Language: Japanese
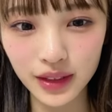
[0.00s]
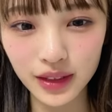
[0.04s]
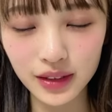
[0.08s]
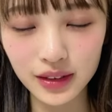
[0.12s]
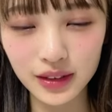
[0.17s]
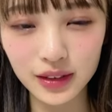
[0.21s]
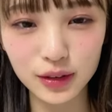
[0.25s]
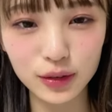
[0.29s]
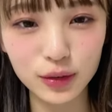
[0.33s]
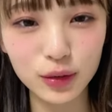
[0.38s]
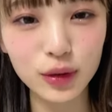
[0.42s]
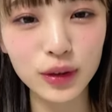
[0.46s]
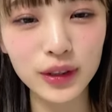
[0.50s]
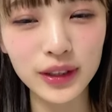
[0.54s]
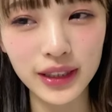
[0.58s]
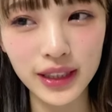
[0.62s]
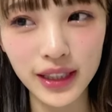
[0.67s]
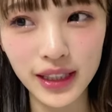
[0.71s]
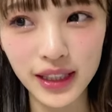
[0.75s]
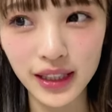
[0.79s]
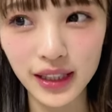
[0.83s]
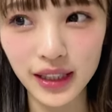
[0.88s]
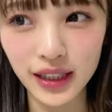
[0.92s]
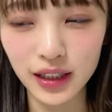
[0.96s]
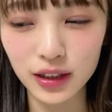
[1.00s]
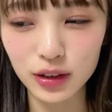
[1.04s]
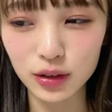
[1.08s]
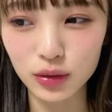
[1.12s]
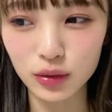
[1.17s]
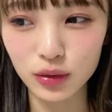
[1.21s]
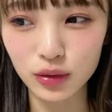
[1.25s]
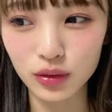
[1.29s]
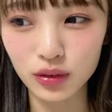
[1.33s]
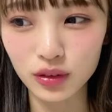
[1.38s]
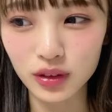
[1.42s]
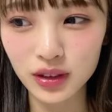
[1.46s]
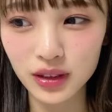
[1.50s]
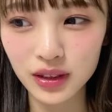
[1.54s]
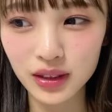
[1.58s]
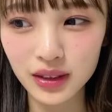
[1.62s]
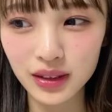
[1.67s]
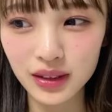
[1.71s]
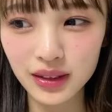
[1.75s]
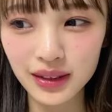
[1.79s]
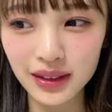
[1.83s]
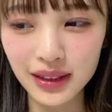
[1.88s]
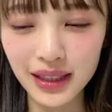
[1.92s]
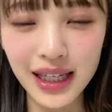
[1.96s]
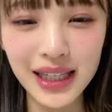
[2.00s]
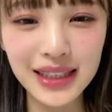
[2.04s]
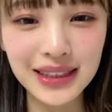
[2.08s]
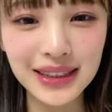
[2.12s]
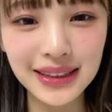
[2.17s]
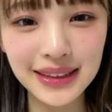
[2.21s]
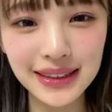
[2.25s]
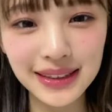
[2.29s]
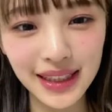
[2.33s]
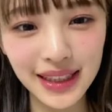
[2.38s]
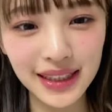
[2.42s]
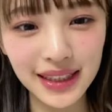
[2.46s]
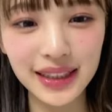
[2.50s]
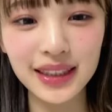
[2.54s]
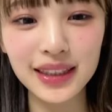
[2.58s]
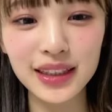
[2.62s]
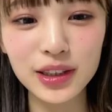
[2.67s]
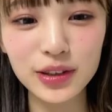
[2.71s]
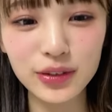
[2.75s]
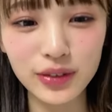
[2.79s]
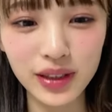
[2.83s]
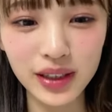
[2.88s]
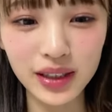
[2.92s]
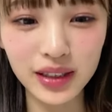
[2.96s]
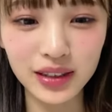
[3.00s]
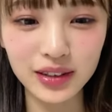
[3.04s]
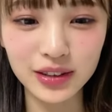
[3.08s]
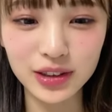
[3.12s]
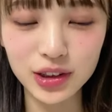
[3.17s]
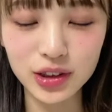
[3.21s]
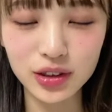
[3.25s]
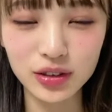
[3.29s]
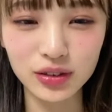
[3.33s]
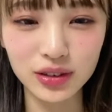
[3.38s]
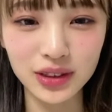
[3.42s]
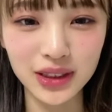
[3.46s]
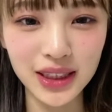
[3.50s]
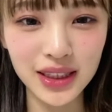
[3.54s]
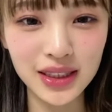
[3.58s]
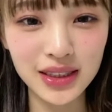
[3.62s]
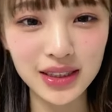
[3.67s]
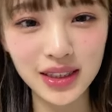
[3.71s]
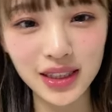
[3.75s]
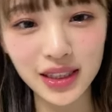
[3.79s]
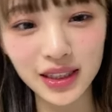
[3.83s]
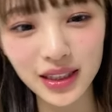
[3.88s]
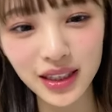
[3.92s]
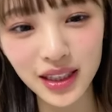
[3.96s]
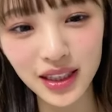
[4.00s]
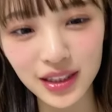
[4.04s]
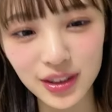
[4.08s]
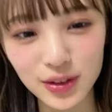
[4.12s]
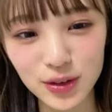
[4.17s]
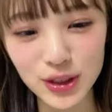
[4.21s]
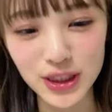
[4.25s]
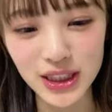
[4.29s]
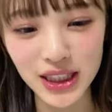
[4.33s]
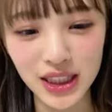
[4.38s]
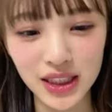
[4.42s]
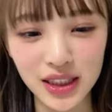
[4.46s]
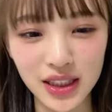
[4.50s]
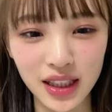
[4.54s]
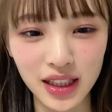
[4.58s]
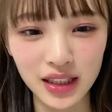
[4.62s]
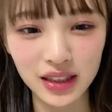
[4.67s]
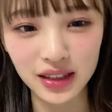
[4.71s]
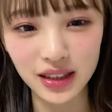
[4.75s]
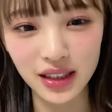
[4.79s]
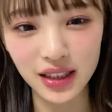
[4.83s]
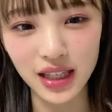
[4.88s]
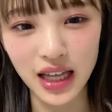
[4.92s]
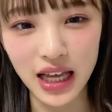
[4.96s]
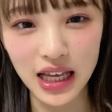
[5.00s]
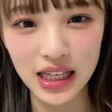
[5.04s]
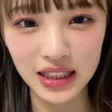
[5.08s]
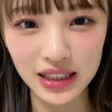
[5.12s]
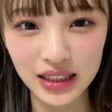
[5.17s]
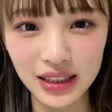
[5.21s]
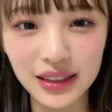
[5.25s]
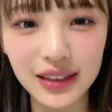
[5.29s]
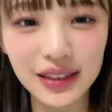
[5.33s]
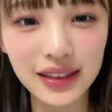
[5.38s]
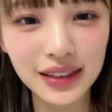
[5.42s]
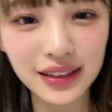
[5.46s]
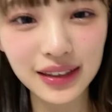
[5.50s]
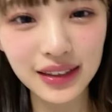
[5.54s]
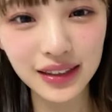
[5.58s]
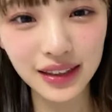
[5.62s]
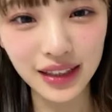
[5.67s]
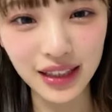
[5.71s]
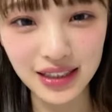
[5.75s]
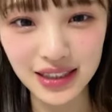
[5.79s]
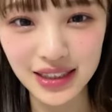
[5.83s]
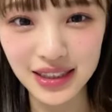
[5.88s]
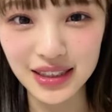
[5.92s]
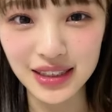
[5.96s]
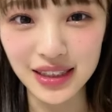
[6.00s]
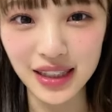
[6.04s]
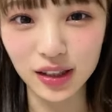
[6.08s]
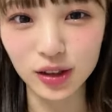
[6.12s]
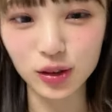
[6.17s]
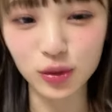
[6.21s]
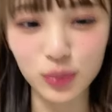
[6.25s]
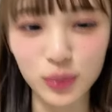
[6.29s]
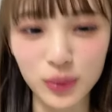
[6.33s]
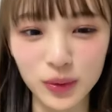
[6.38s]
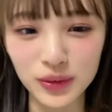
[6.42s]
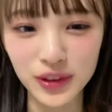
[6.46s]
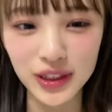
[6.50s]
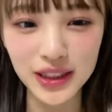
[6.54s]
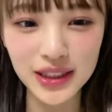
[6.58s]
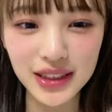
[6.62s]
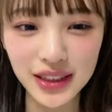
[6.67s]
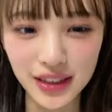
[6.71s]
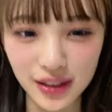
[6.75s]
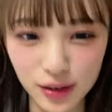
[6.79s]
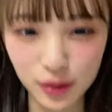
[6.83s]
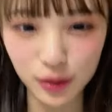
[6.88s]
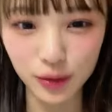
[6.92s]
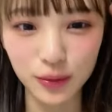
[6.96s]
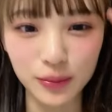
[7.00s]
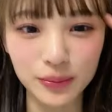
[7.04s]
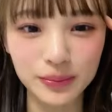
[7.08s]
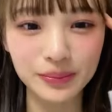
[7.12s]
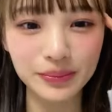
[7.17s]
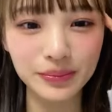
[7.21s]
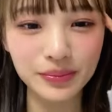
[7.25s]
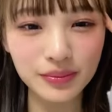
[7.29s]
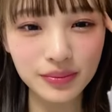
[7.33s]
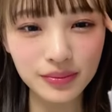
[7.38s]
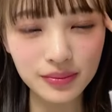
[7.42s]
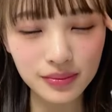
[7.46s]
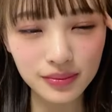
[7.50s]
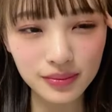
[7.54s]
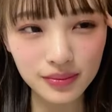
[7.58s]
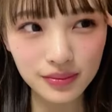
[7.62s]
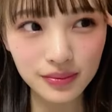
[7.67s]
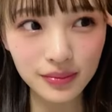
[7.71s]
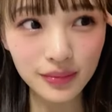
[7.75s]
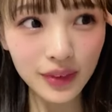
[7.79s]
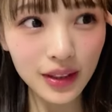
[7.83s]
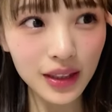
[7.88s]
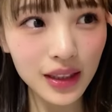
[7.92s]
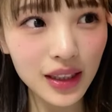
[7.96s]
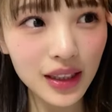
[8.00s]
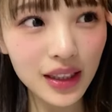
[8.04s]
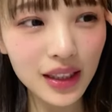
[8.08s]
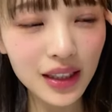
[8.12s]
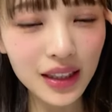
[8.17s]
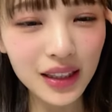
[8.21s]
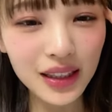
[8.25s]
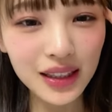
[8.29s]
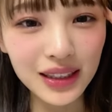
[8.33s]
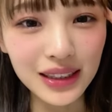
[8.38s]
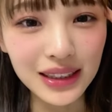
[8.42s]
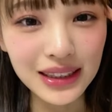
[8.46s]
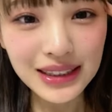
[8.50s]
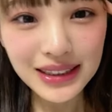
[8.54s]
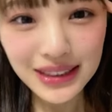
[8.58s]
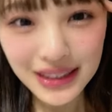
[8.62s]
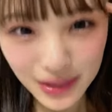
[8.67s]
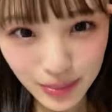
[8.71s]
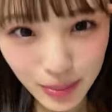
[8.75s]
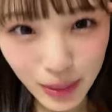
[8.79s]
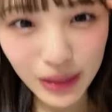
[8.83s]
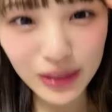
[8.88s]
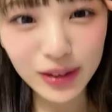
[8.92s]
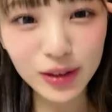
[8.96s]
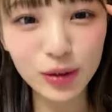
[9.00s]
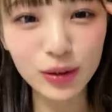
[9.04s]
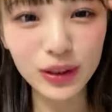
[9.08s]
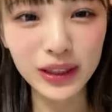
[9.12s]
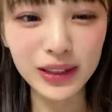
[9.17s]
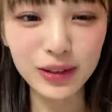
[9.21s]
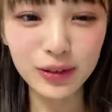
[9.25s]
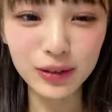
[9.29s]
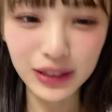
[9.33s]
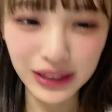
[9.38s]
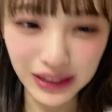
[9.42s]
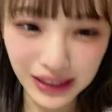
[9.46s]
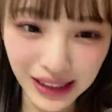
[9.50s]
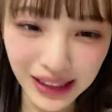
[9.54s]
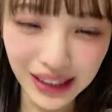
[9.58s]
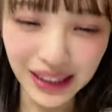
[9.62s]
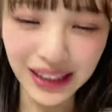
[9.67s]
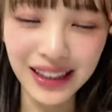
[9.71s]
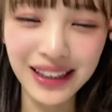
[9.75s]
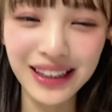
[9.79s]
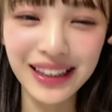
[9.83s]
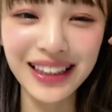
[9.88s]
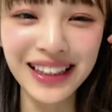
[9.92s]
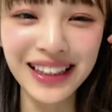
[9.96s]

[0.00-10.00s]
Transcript: すごいねあの歌詞的にはちょっと全然ケイちゃんに合ってない歌詞やと思うんですけど一番ノリノリで